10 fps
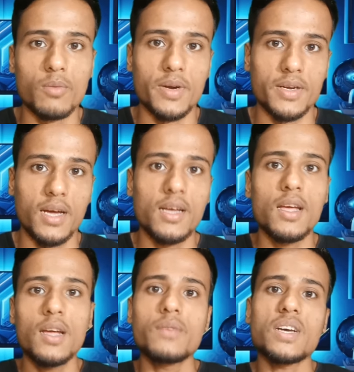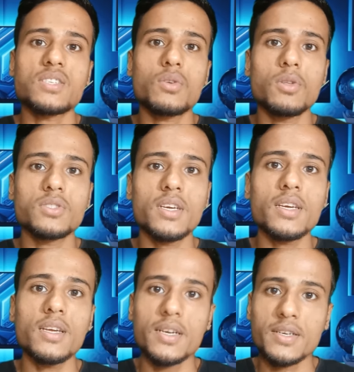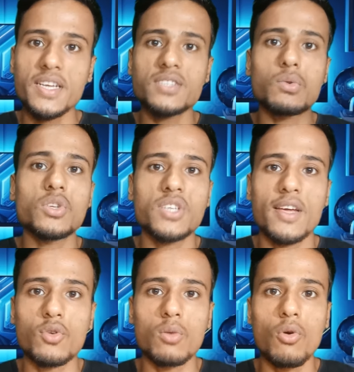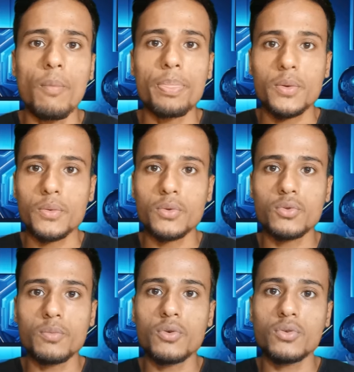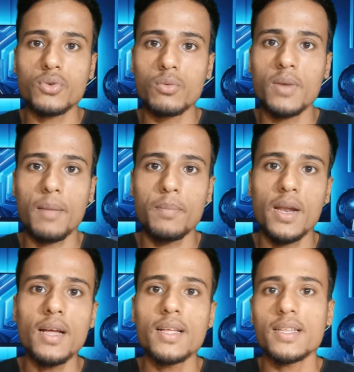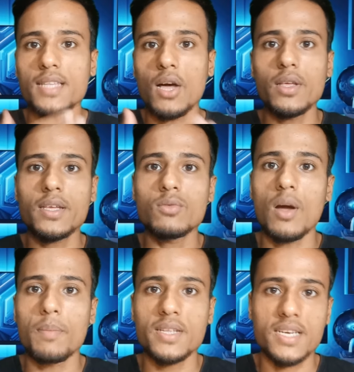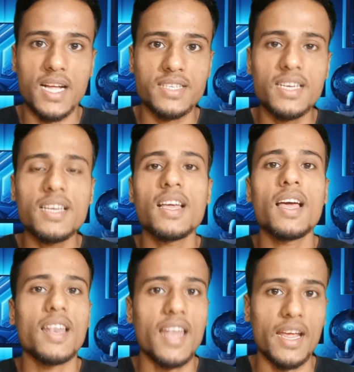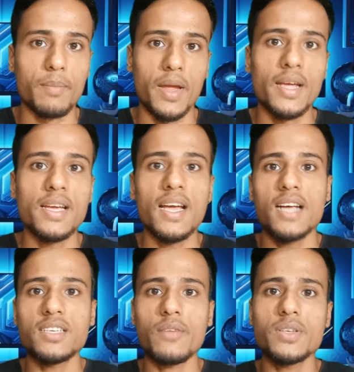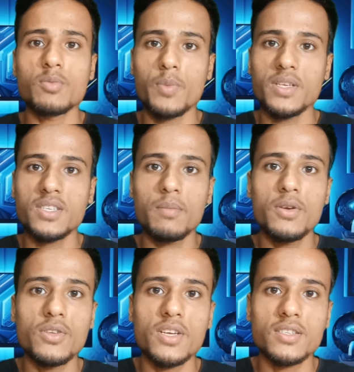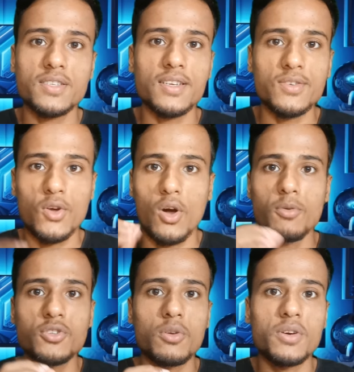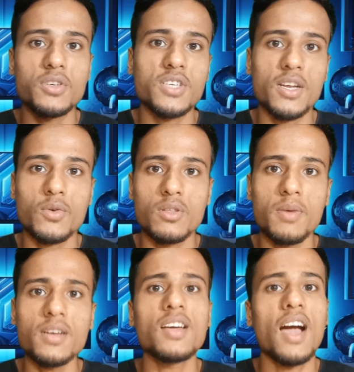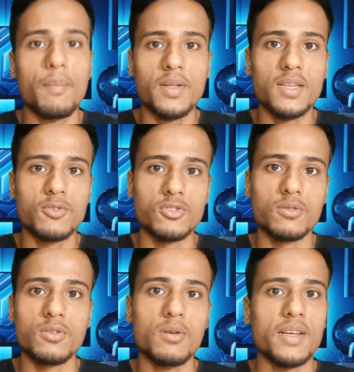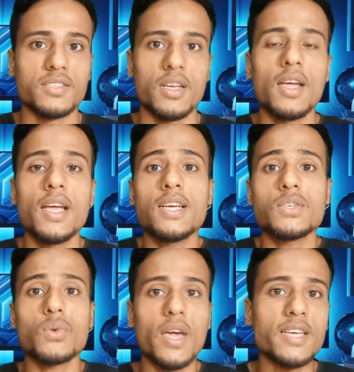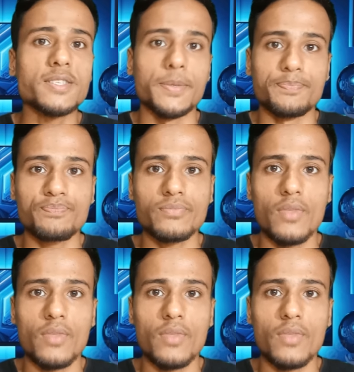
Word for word: বলবেন না ফার্স্ট অফ অল যে টিক্সগুলো শেয়ার করবো গুরুত্বপূর্ণ শুনবেন আপনারা তাহলে কিন্তু আপনাদের কাজে লাগবে আর যারা ফেসবুক পেজ থেকে ভিডিওটি দেখতেছেন অবশ্যই ভিডিওটি শেয়ার করে দেবেন আপনাদের বন্ধু বান্ধবের মাঝে সো এই যে